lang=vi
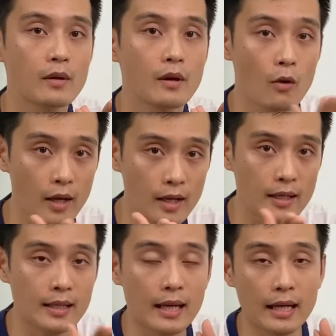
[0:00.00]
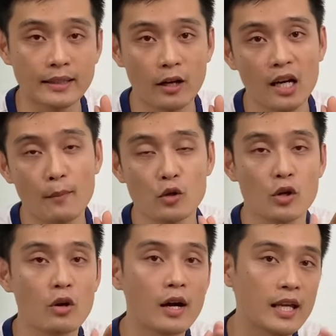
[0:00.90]
ok à, thì đó là một
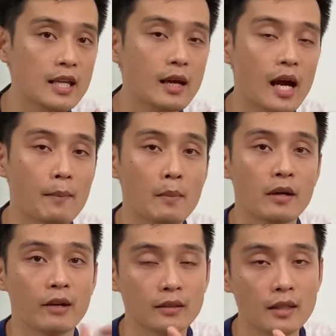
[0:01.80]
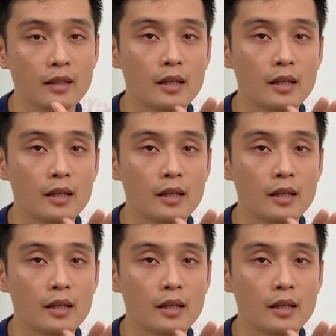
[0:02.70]
số ý à, mà mình phân tích